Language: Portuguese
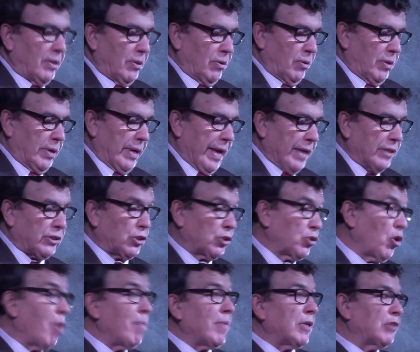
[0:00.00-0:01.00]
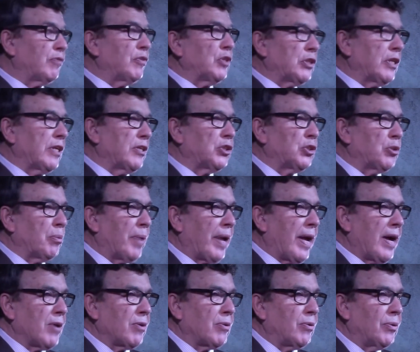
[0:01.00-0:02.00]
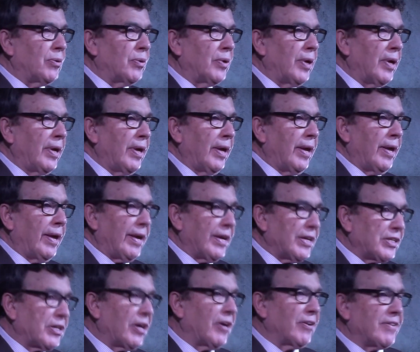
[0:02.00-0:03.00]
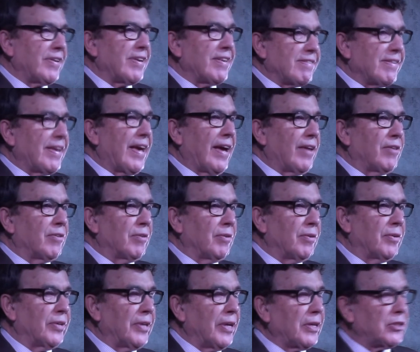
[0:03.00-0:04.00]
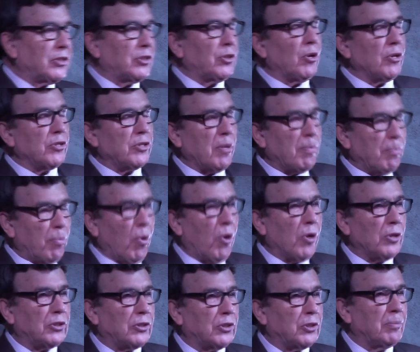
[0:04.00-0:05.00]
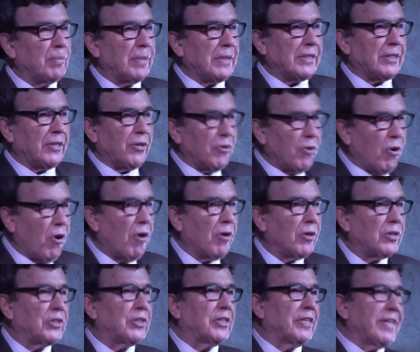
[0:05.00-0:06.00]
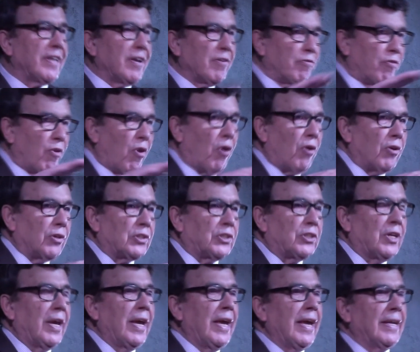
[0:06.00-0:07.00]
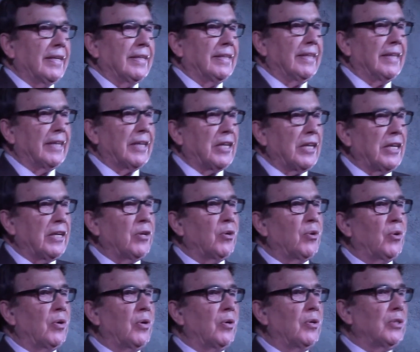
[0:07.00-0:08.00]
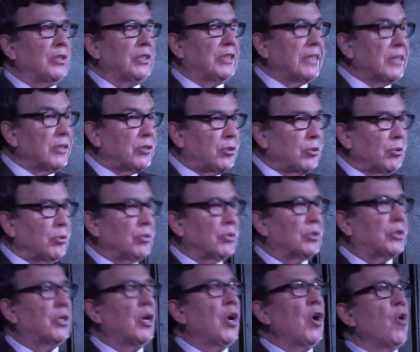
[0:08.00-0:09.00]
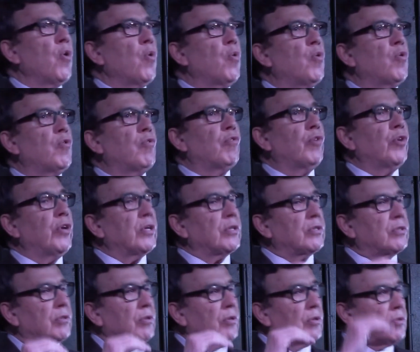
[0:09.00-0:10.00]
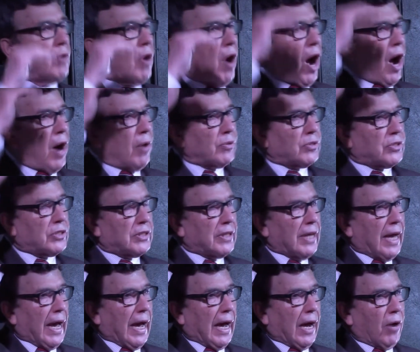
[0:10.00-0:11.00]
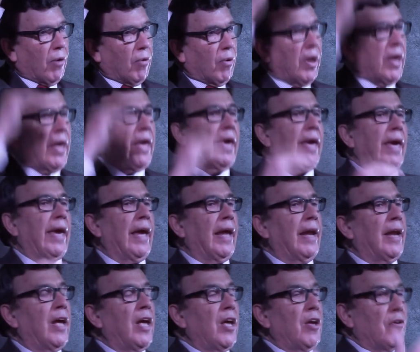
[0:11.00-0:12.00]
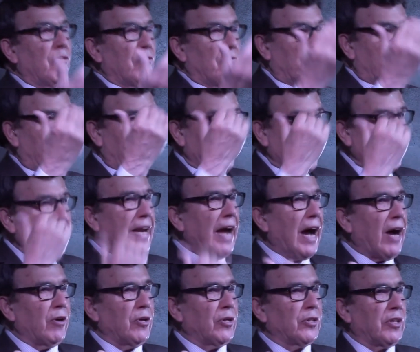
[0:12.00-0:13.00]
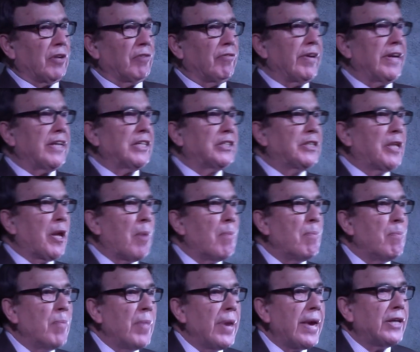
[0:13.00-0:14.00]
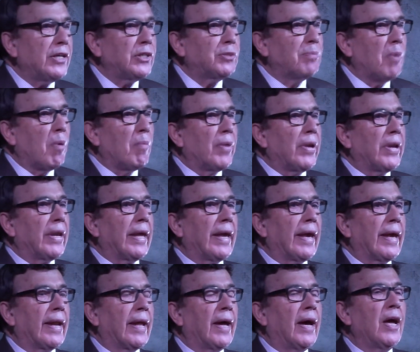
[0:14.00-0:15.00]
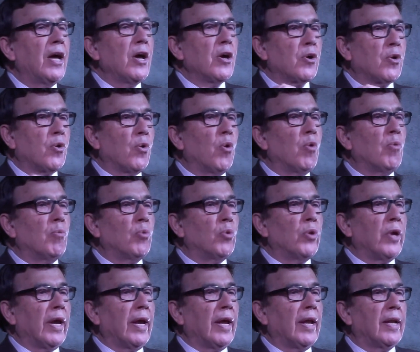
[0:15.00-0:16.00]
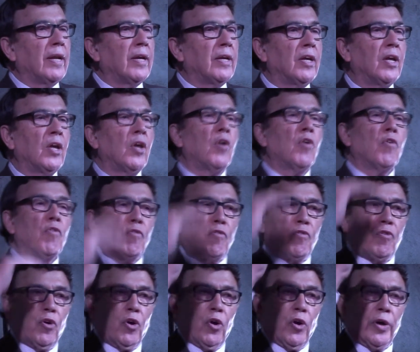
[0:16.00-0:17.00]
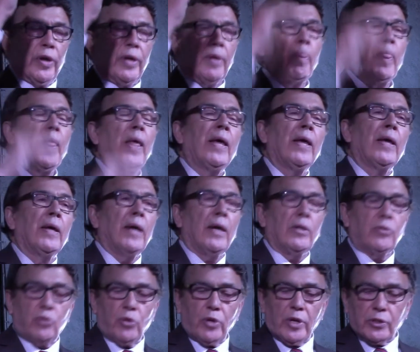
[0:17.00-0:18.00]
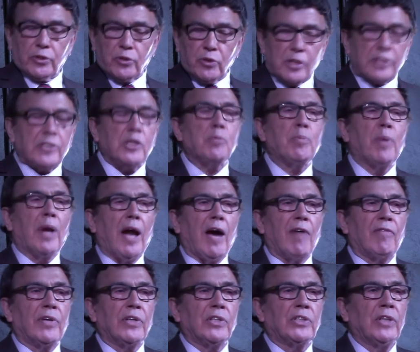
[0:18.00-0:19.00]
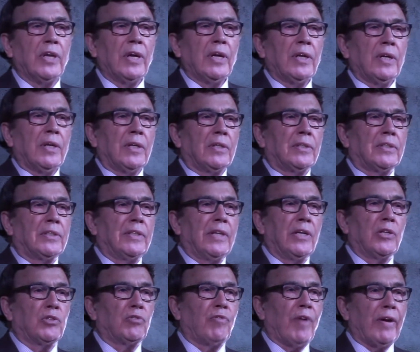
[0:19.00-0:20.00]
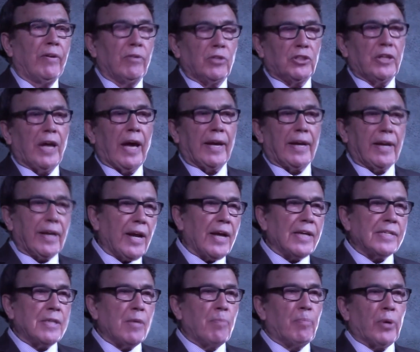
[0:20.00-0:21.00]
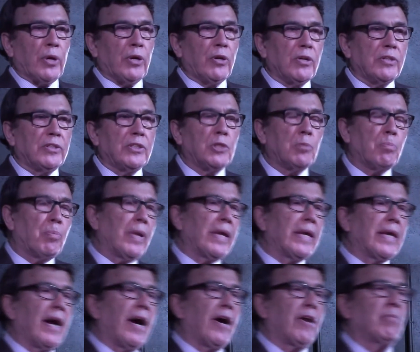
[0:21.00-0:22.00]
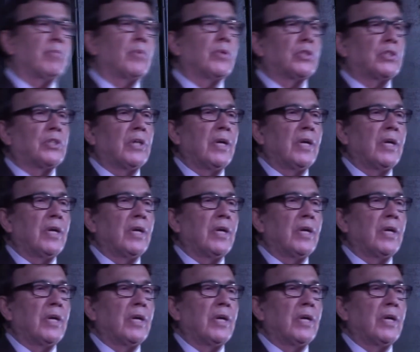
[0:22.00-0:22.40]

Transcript: Esses homens vestidos de branco estão dizendo, não só os apóstolos, mas a nós e a vós, de que Jesus, o que foi assunto ao céu, ele virá outra vez da mesma maneira como ele foi. Durante nossas palavras, se Deus vai nos dar graça para nós explicarmos